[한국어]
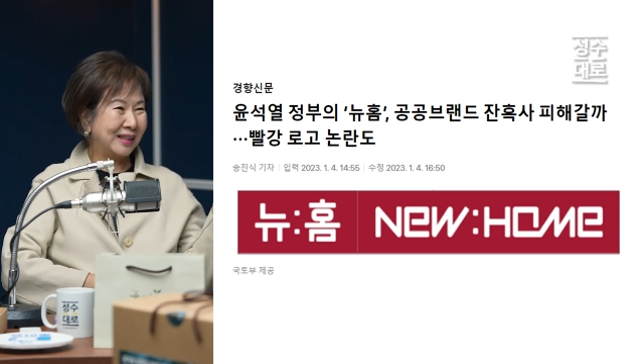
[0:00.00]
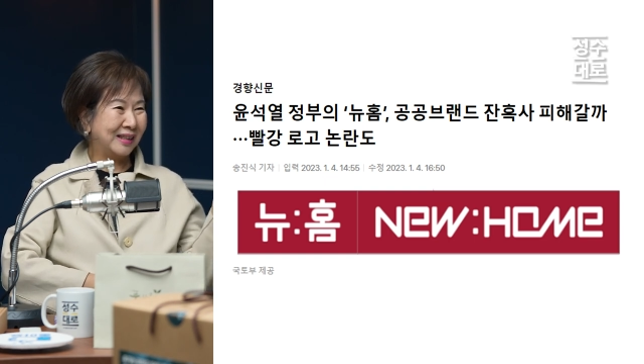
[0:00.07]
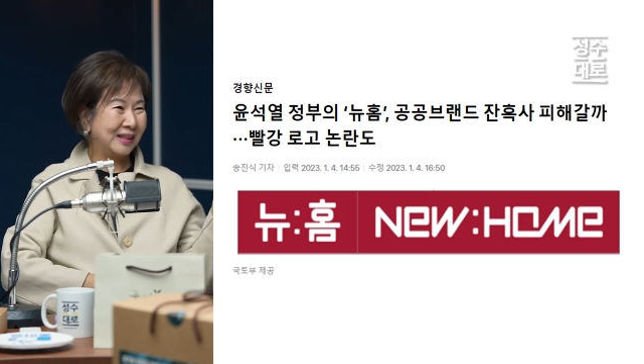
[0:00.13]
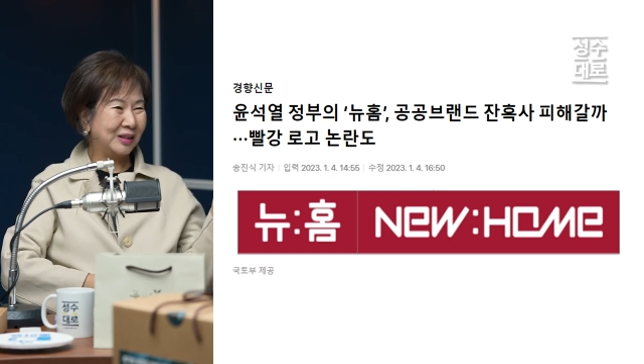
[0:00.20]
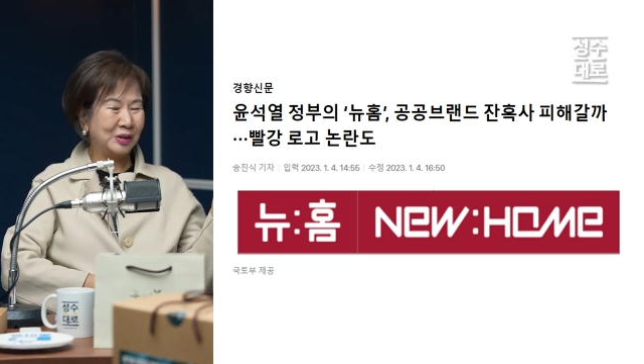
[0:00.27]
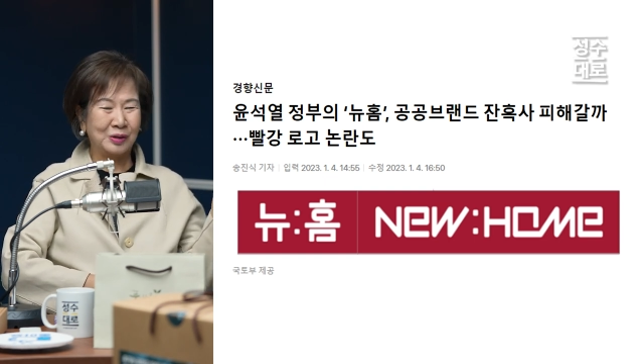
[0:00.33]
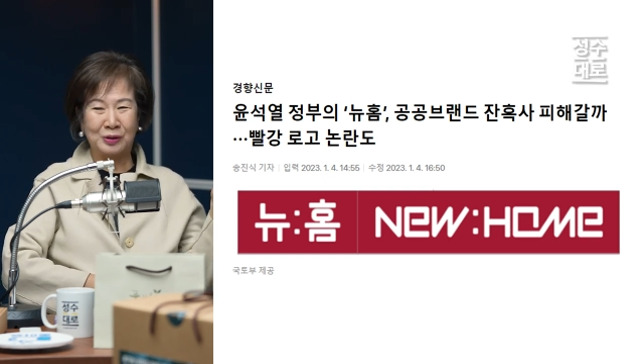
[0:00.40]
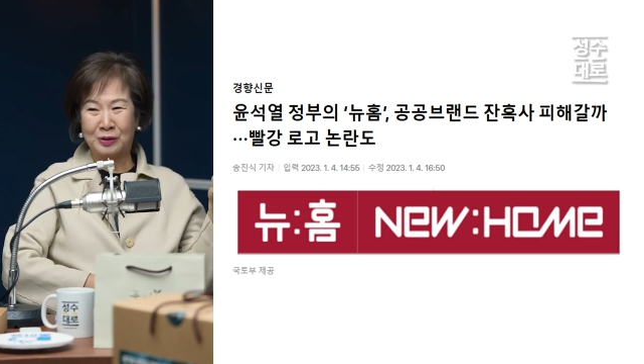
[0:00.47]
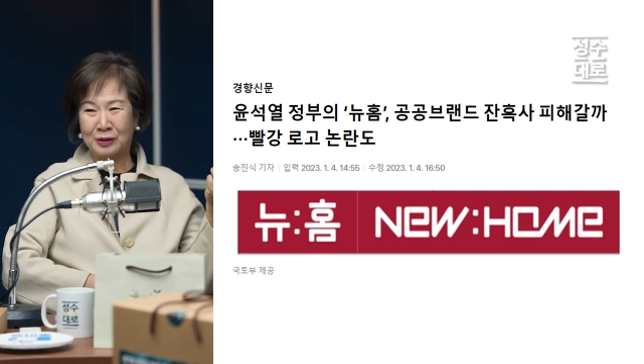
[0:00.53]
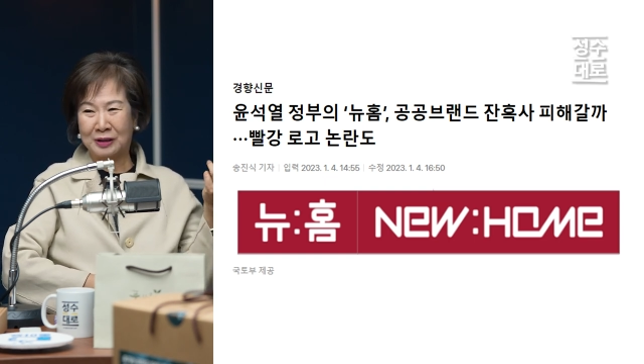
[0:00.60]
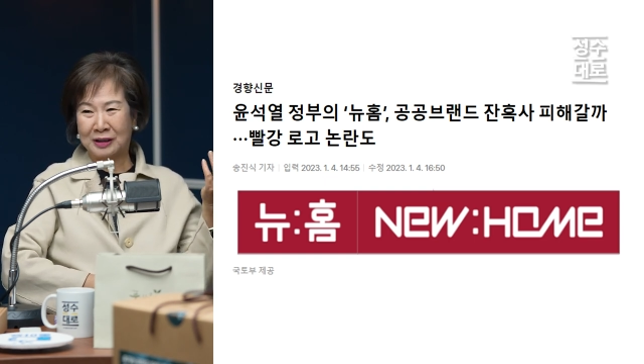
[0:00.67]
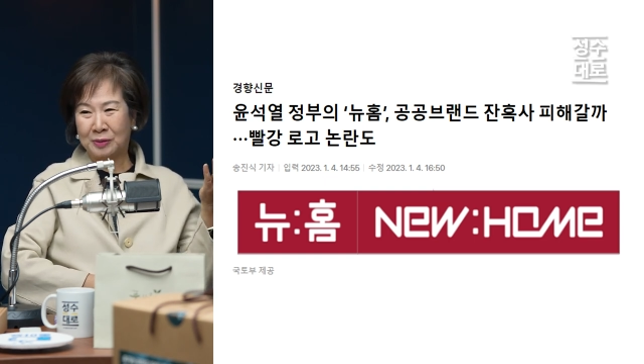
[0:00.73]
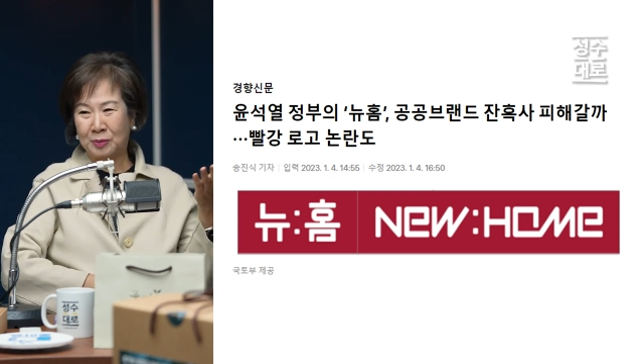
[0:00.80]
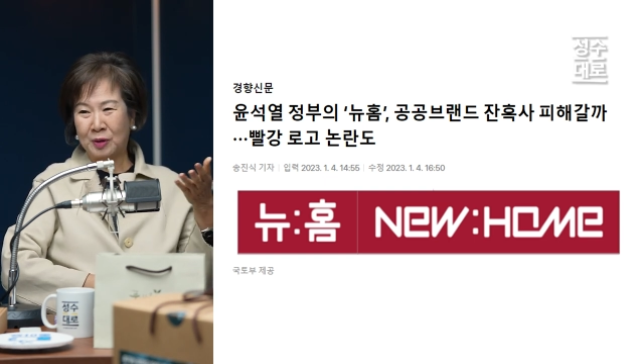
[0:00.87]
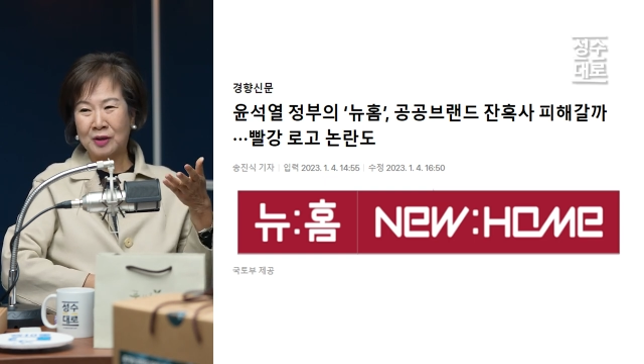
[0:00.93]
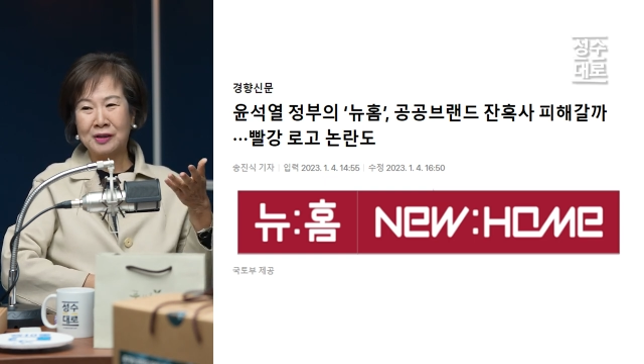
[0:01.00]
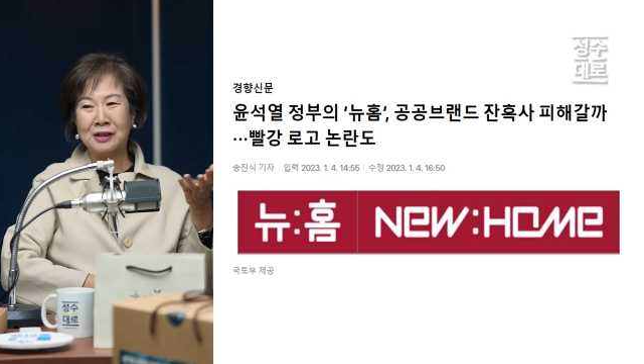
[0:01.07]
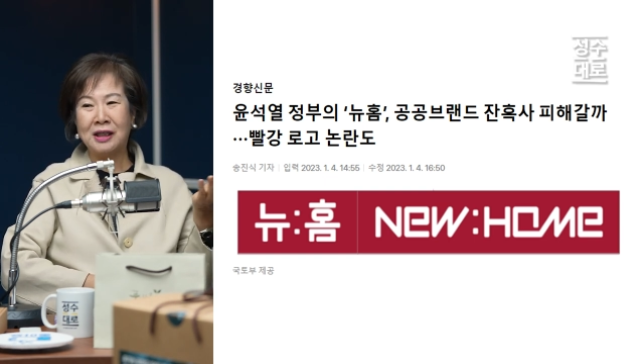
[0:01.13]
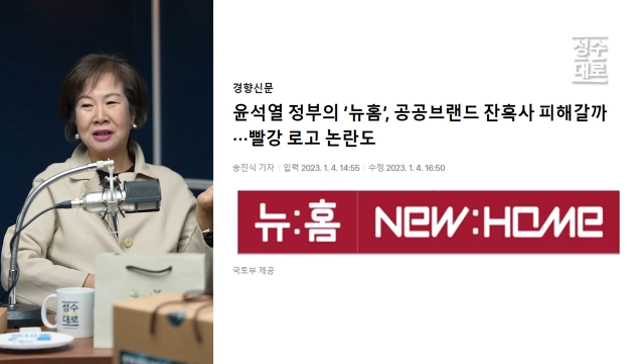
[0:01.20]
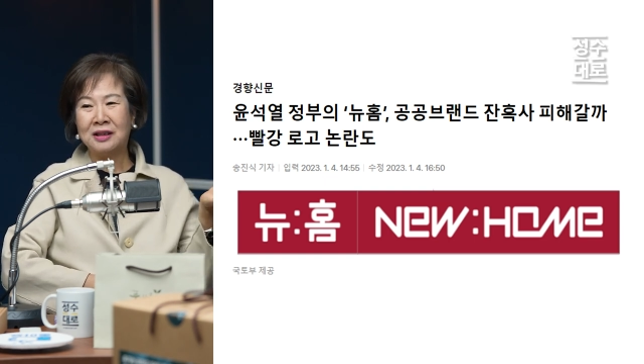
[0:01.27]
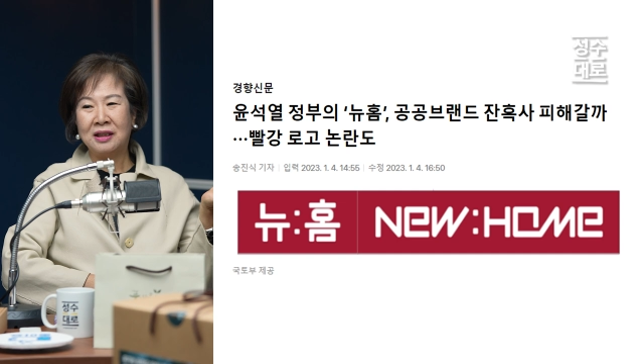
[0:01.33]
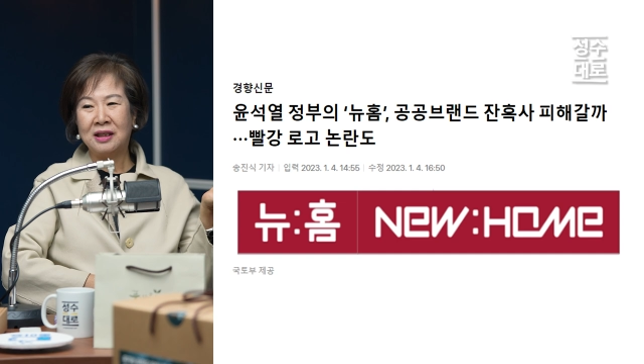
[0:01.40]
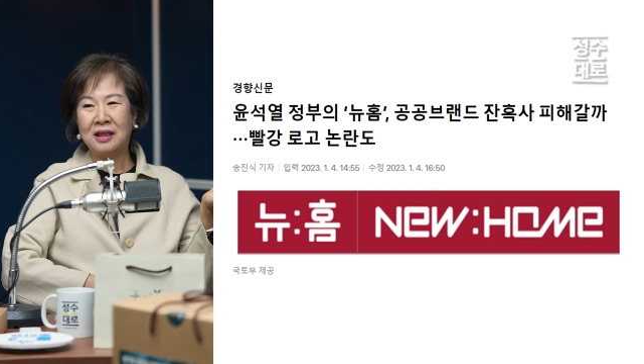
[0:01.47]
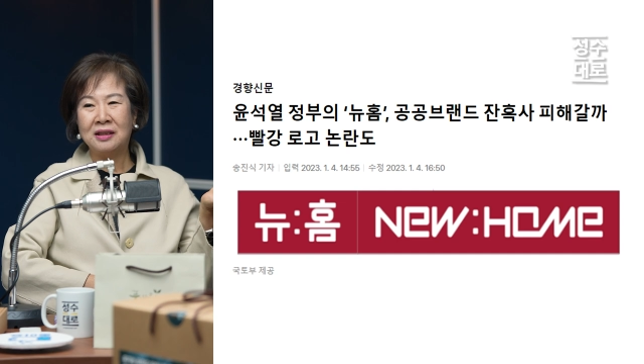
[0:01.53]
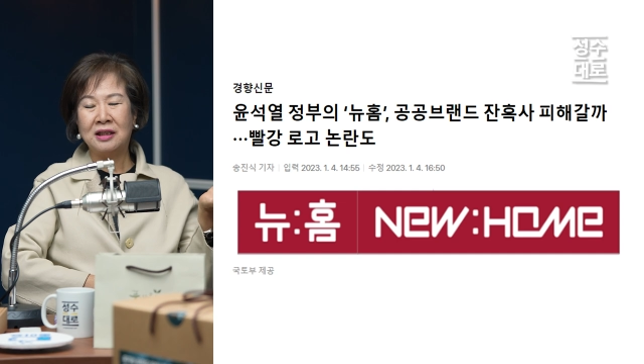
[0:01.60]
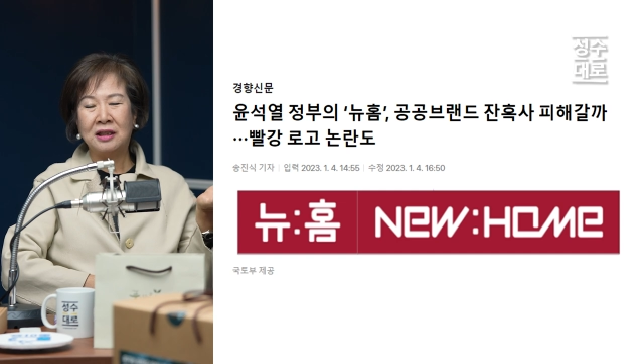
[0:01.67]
그렇죠. 이게 별장이라는